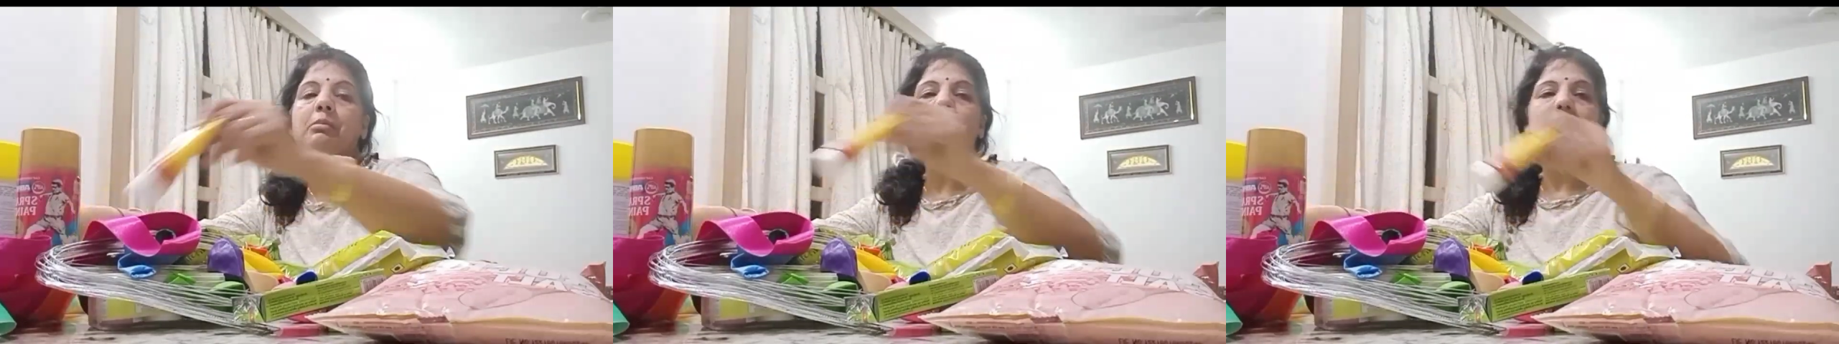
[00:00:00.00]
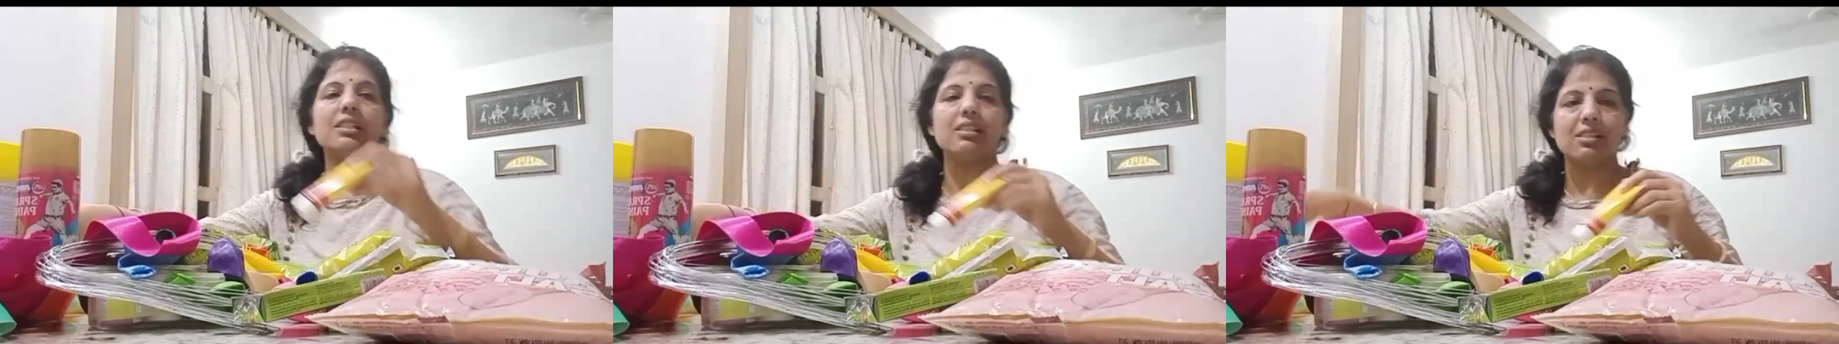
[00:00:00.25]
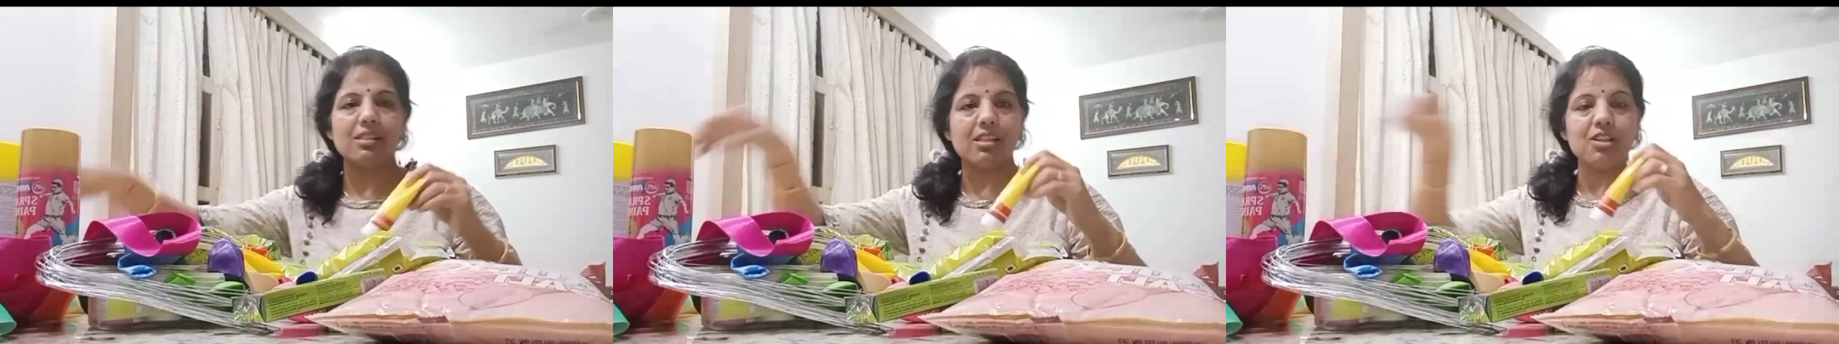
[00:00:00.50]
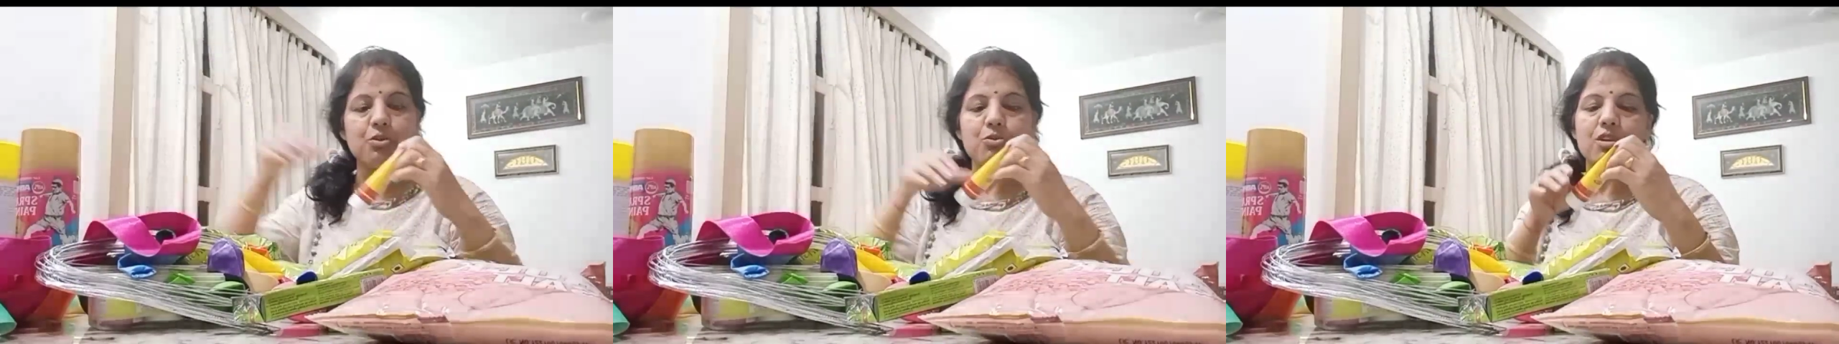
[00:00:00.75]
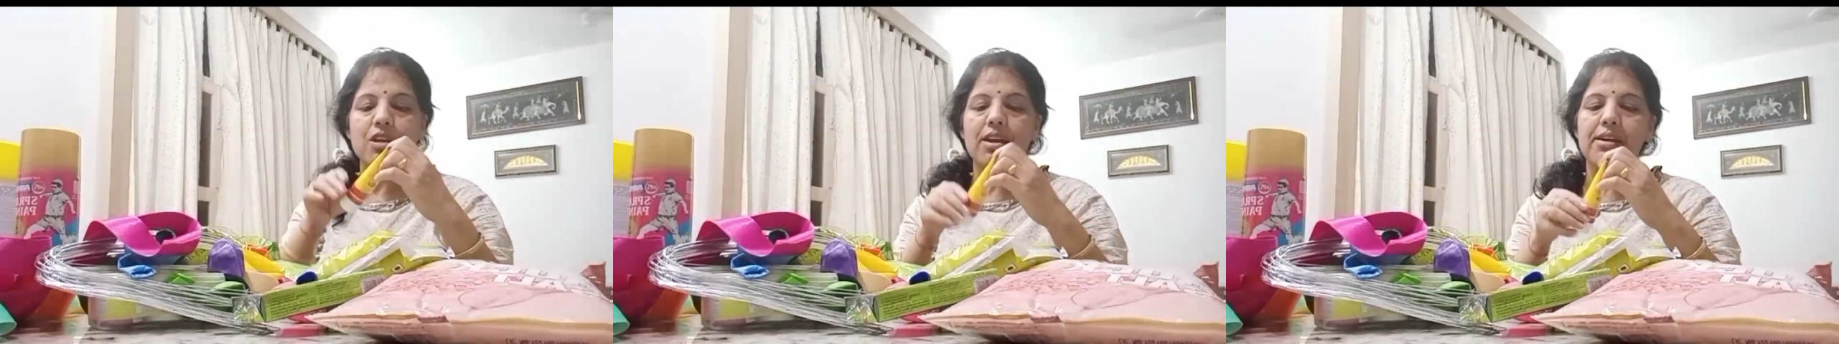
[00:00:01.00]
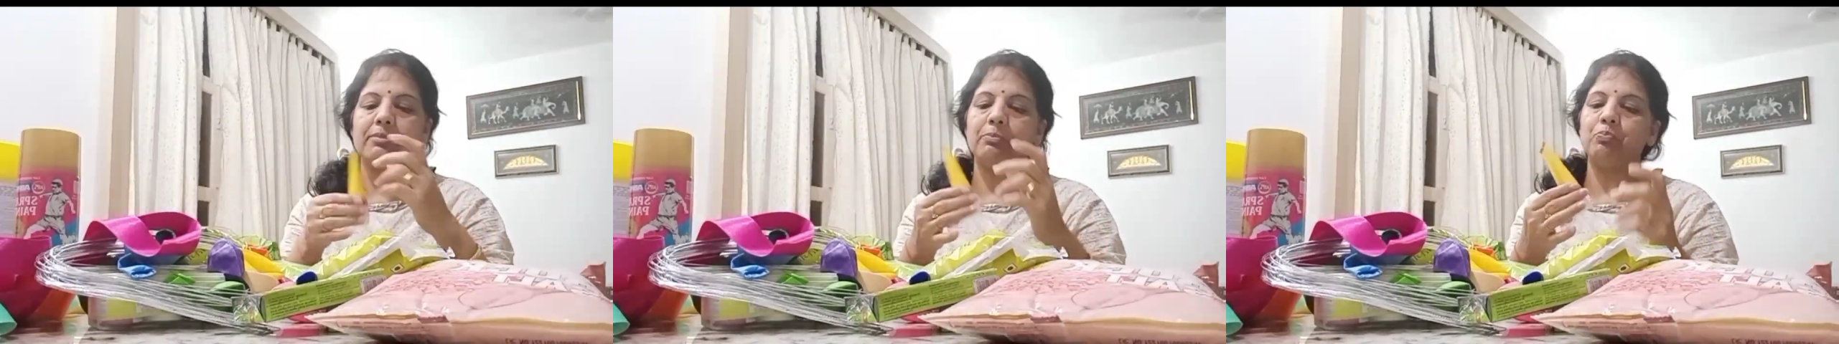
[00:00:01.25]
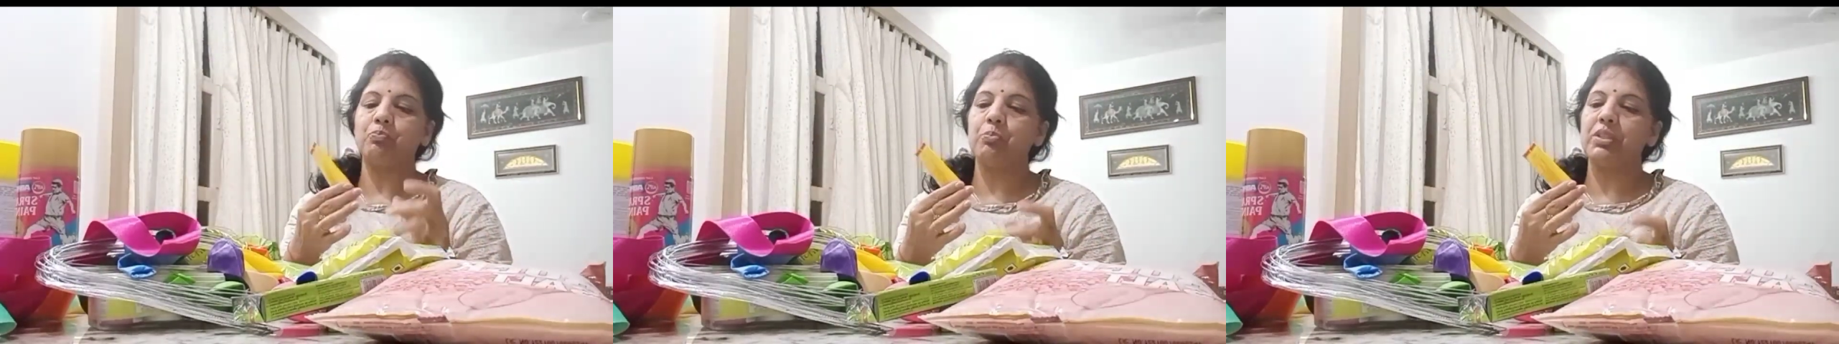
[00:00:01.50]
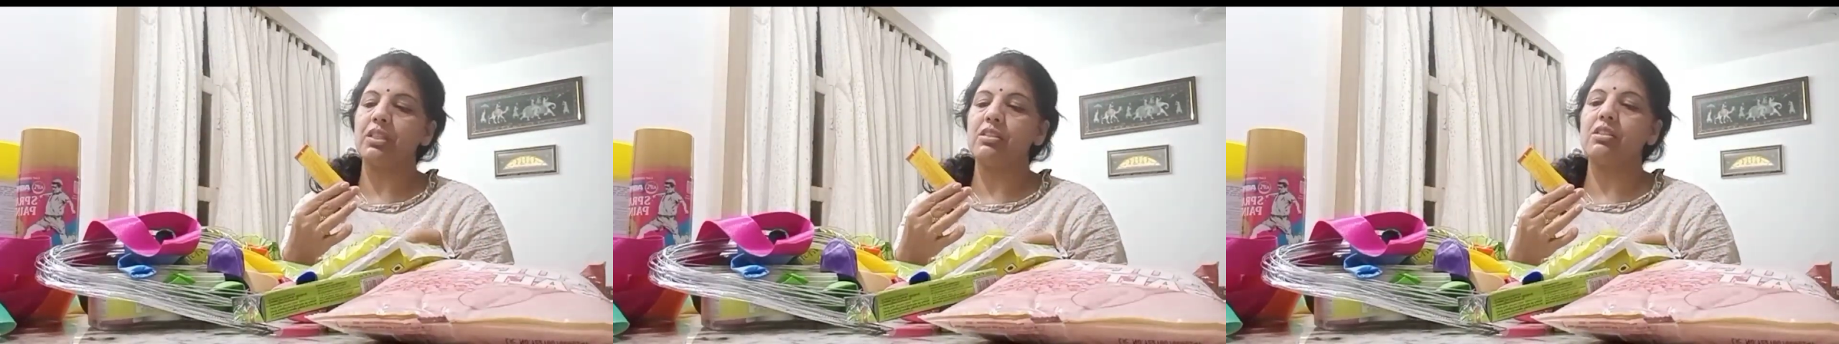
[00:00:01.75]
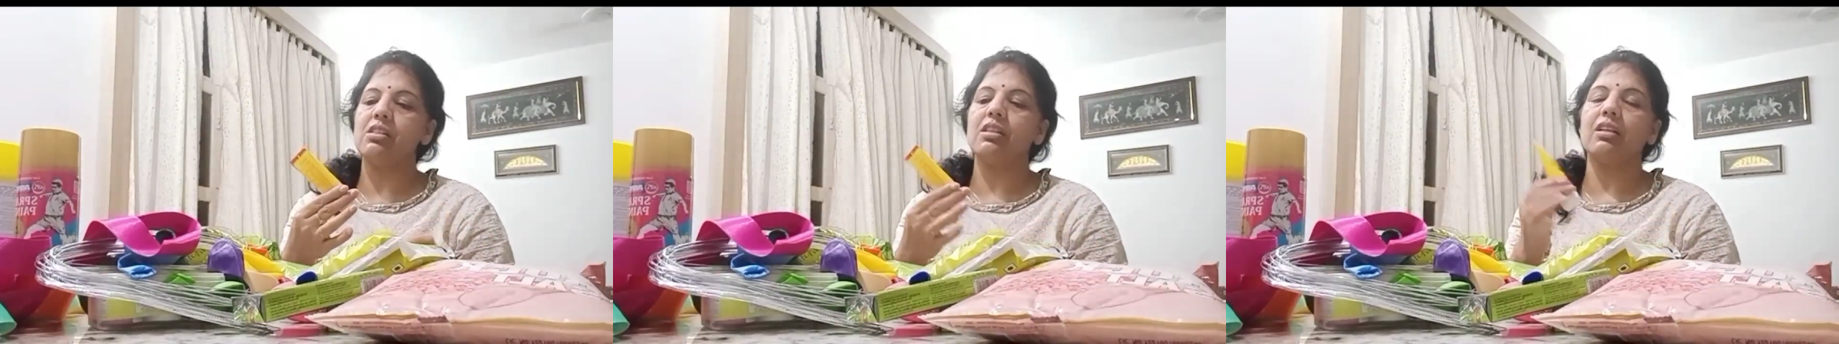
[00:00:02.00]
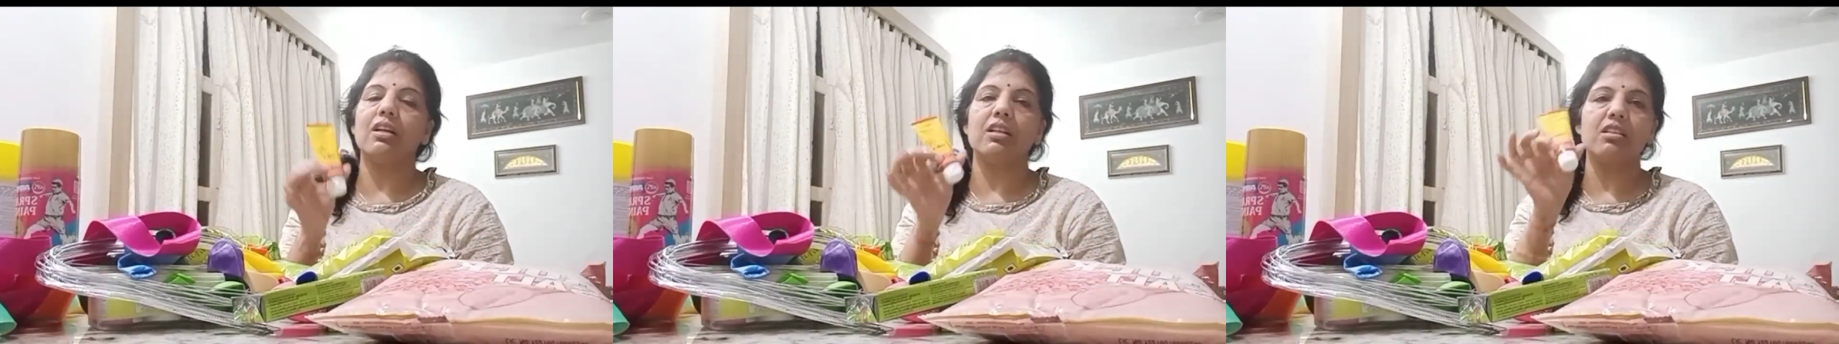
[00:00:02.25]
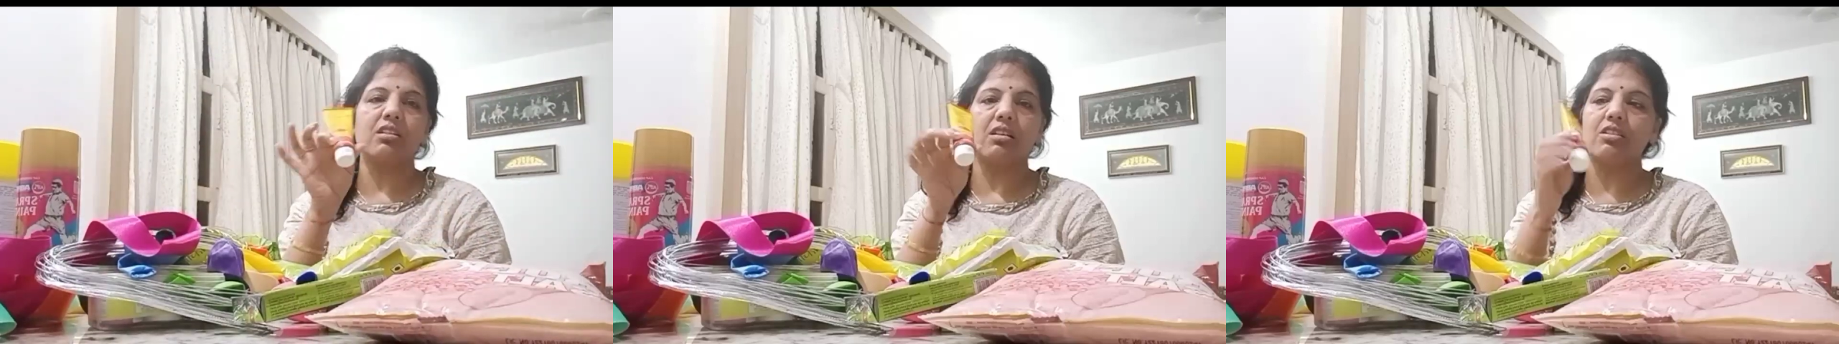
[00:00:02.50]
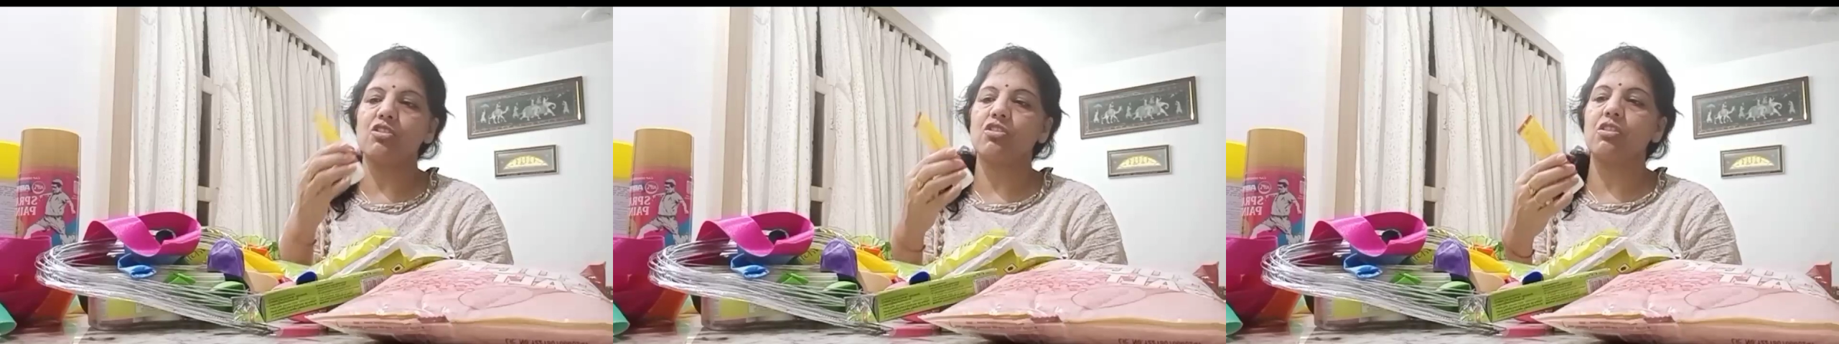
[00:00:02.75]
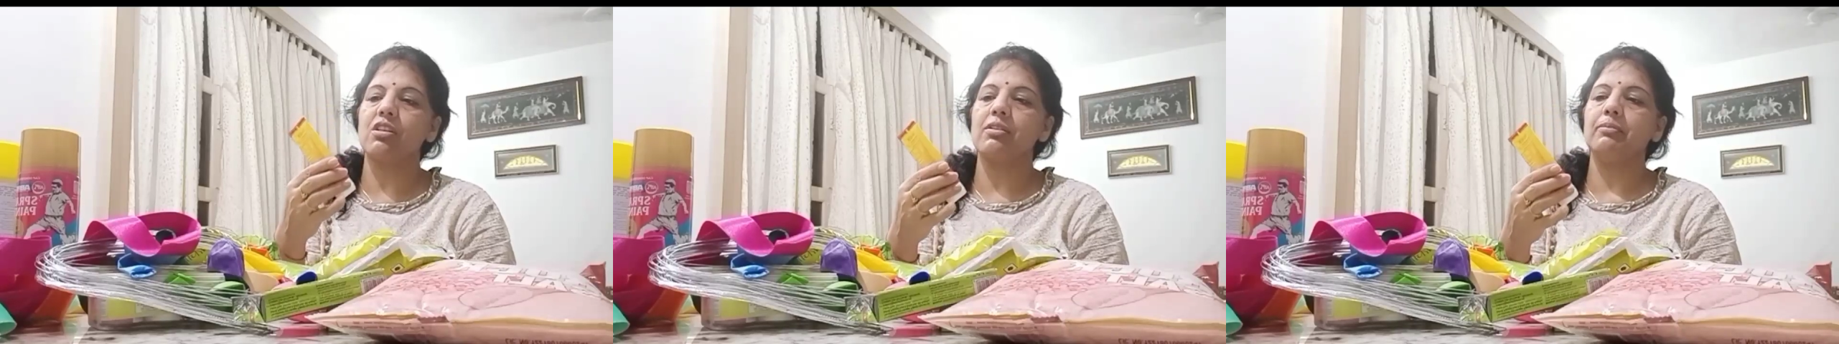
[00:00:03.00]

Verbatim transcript: मैं लेके आई हूँ ये पतंजलि का ही सनस्क्रीन